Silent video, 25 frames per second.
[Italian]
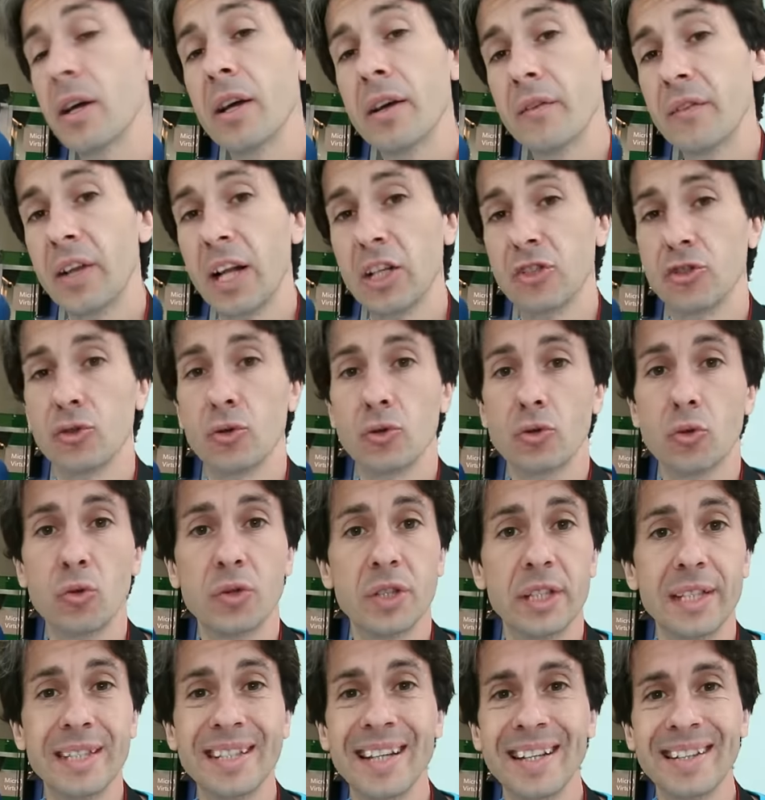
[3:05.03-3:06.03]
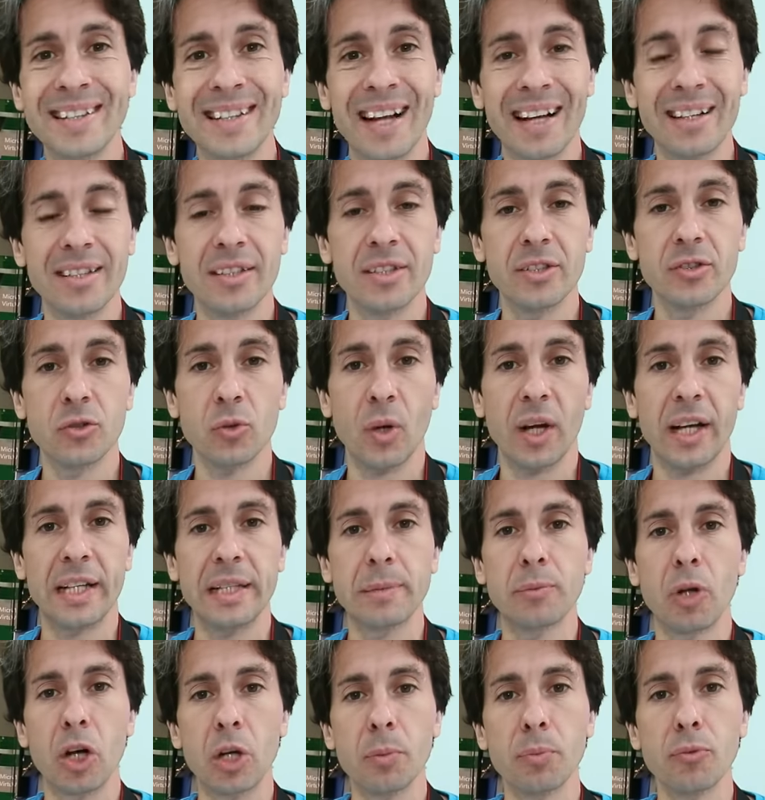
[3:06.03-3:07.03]
Vi lascio tutti i dettagli su
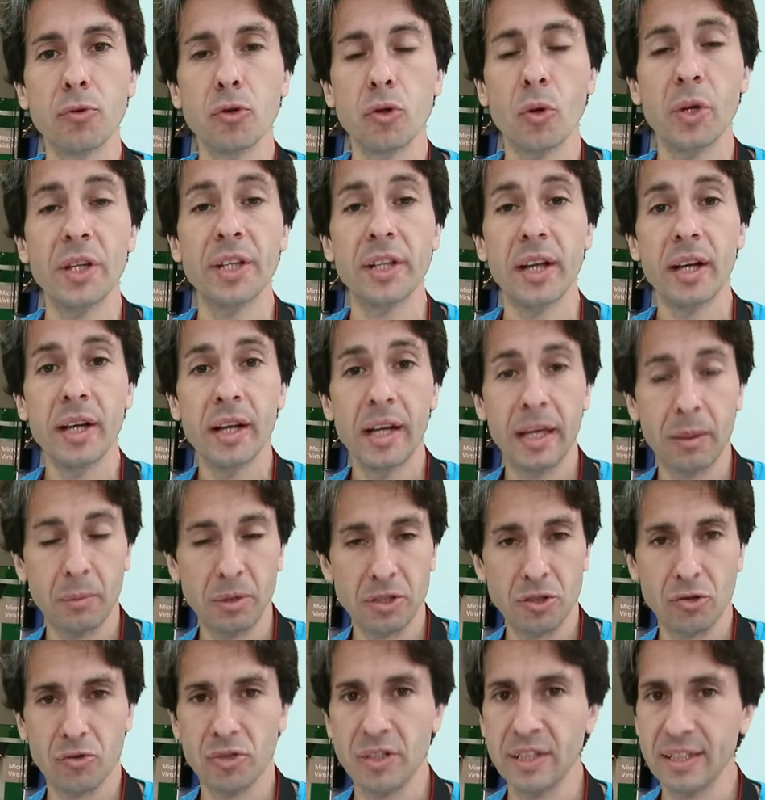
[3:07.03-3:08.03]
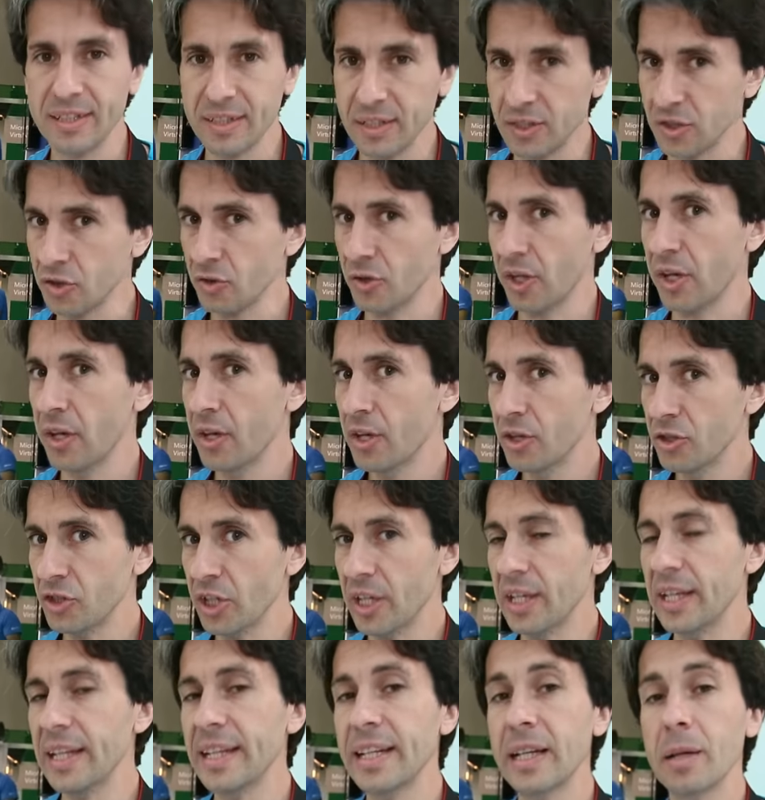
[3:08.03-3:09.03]
hdblog.it e qua sotto in descrizione c'è
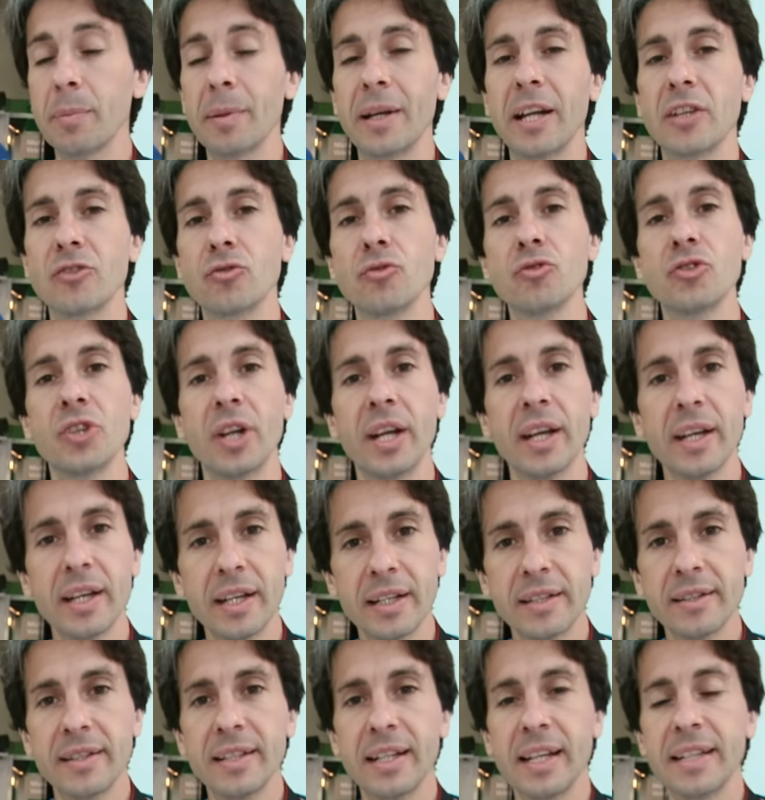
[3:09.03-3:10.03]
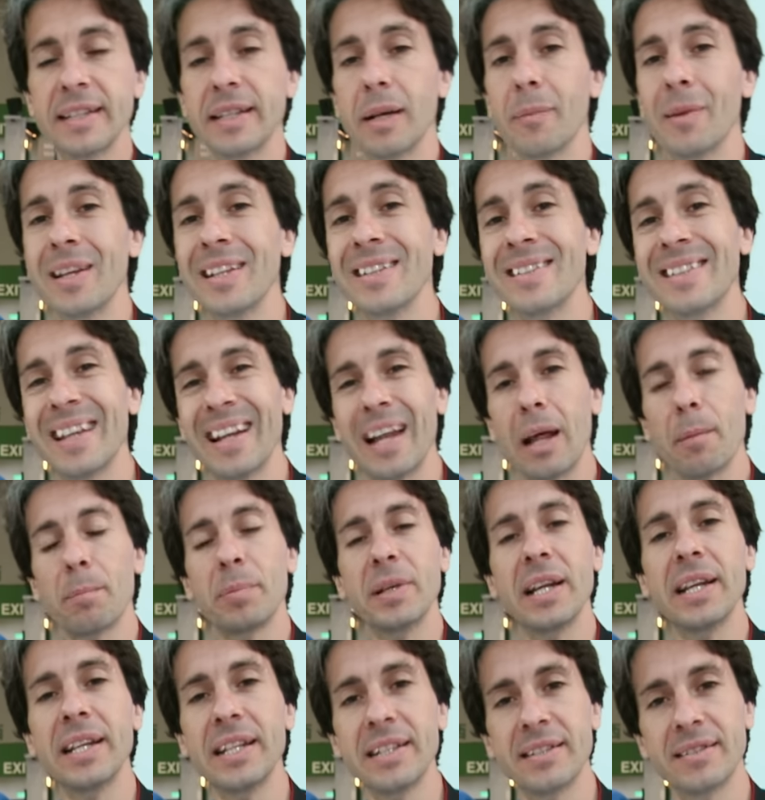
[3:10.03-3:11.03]
il link per raggiungere direttamente la
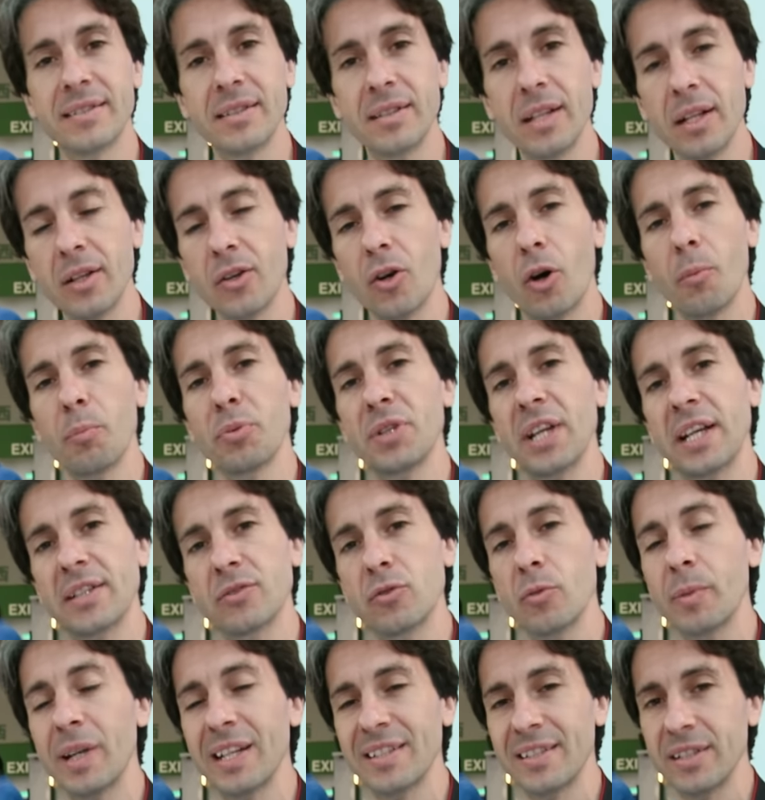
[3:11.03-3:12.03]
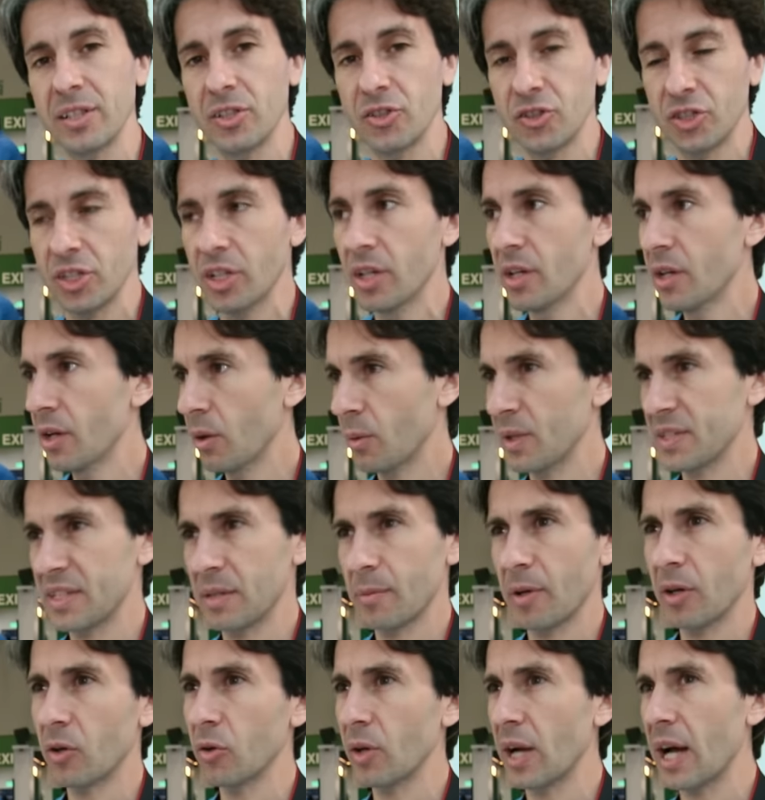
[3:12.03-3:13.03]
playlist del Computex 2016. Qua
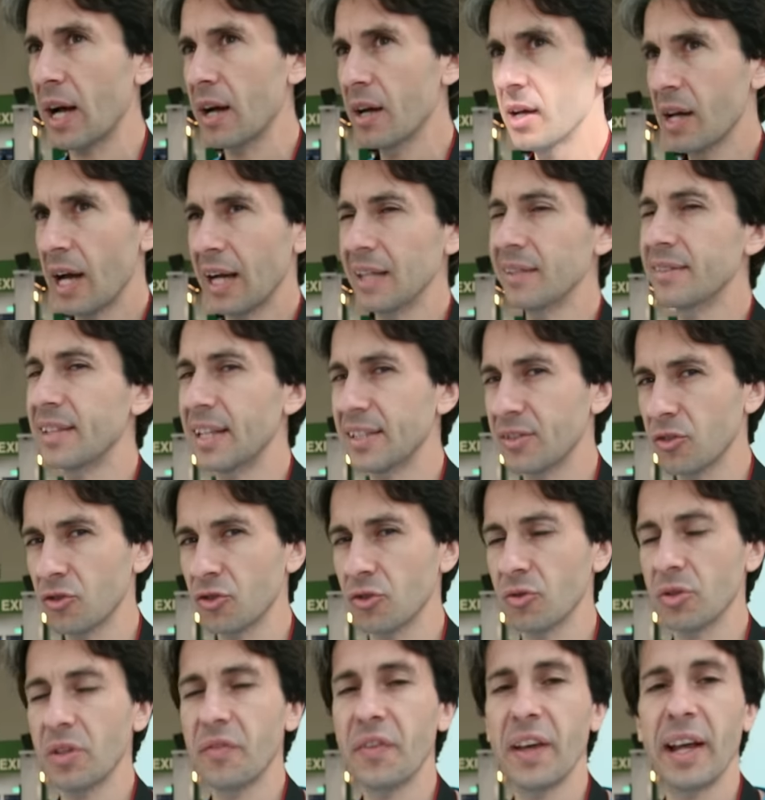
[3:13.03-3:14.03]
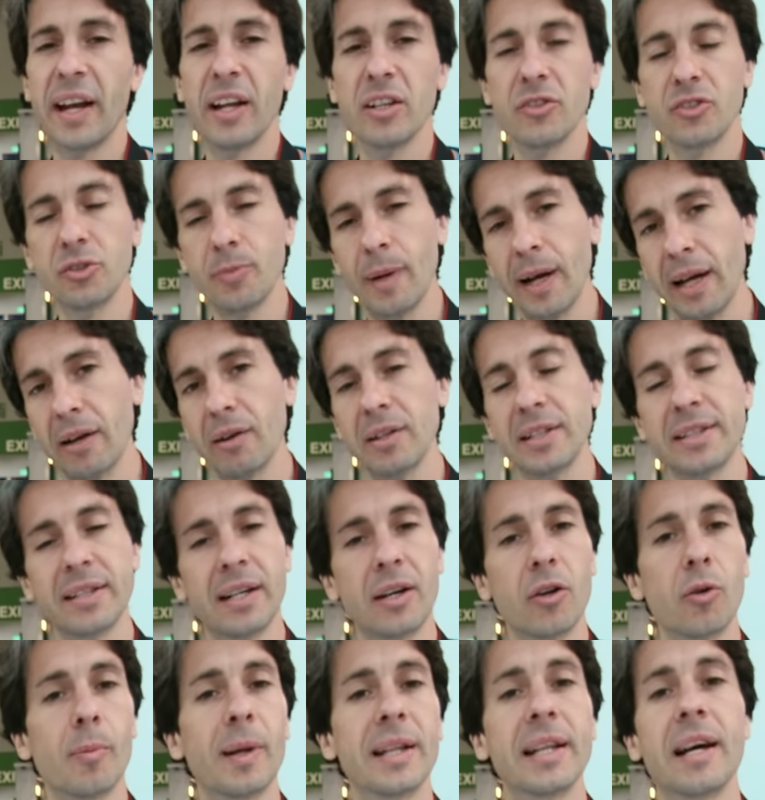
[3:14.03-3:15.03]
siamo ancora al terzo giorno di fiera, ci manca altra
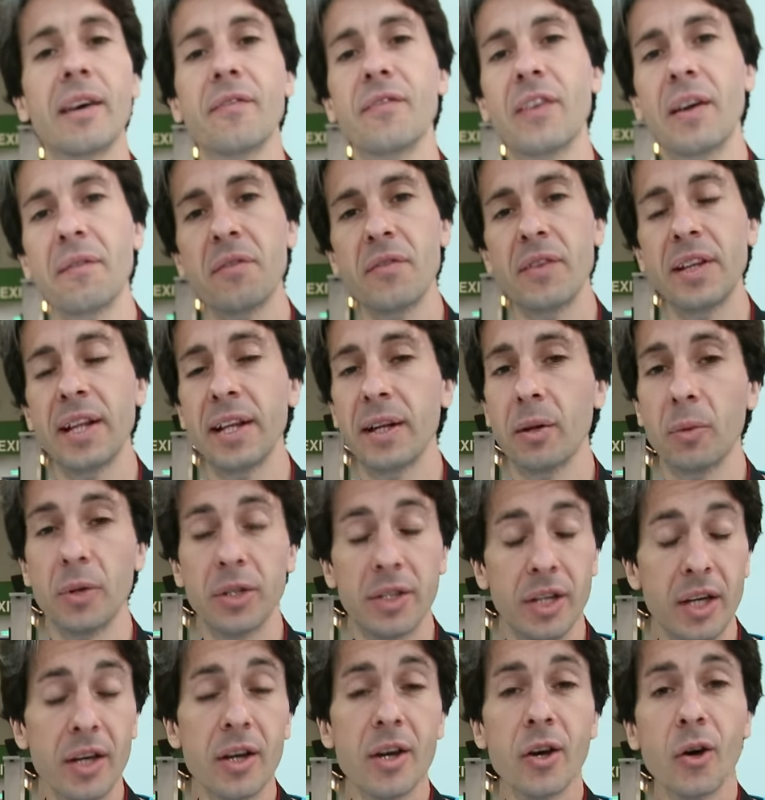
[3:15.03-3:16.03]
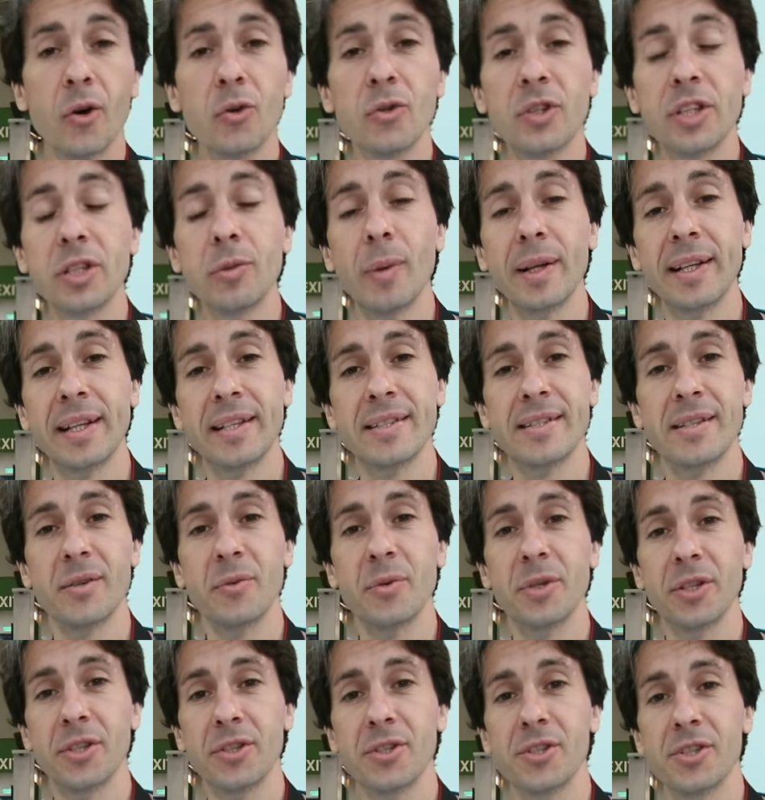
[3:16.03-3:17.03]
roba da farvi vedere, quindi continuate a
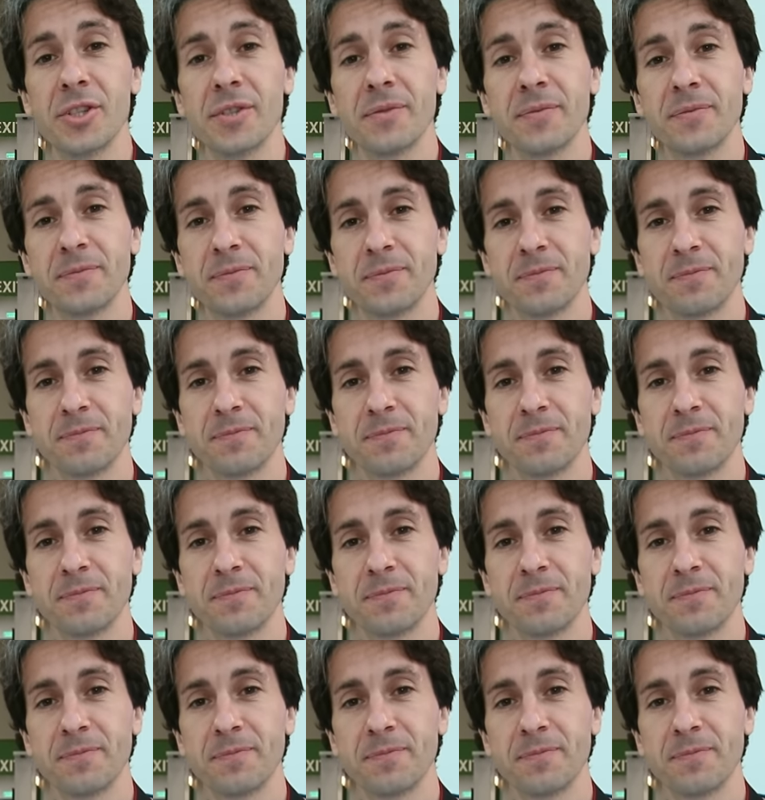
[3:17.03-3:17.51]
seguirci.